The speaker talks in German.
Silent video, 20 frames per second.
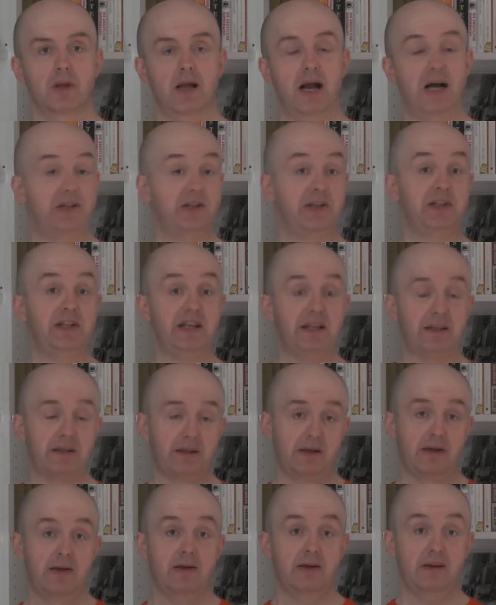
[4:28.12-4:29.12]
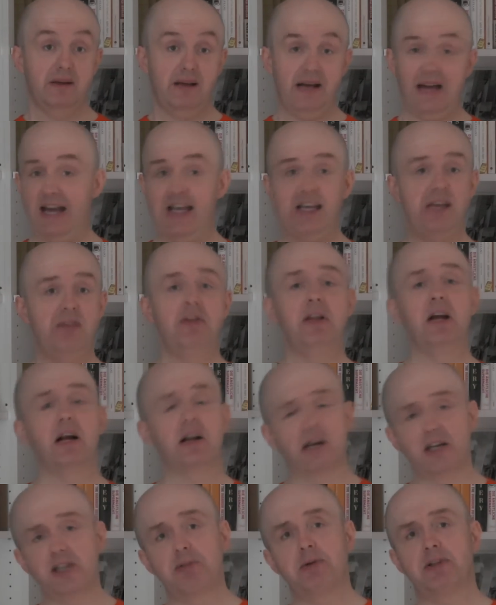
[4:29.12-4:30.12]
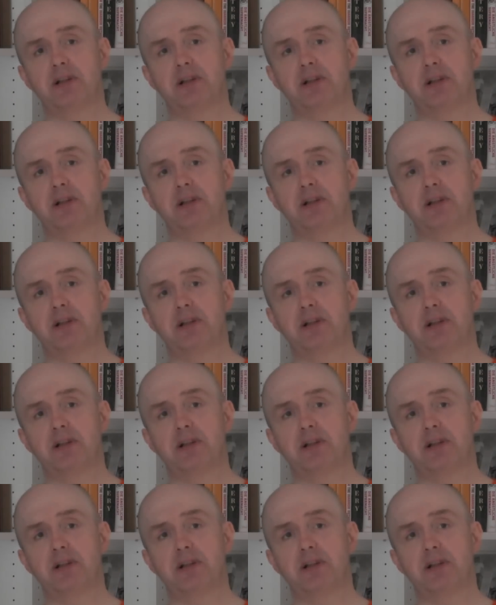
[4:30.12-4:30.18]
Also seht, eigentlich wieder ganz